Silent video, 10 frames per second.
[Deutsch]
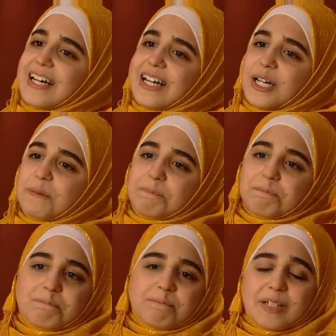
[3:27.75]

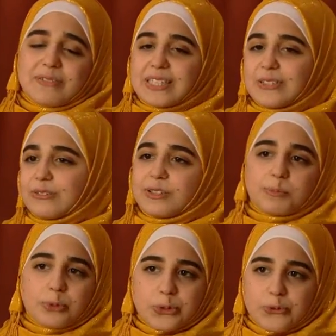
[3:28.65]
Ähm, man wird dich für eine
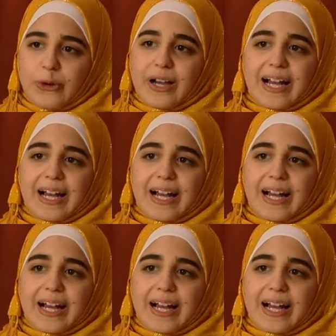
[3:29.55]
Putzfrau